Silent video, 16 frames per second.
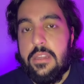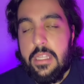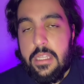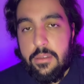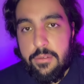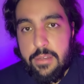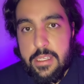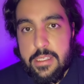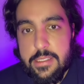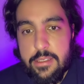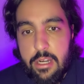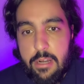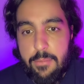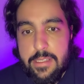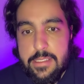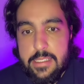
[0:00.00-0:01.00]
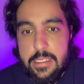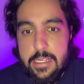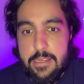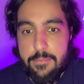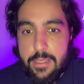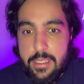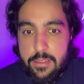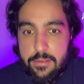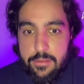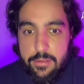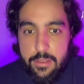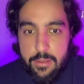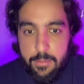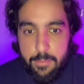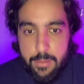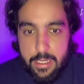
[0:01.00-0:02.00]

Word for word: tem que conhecer o armazenamento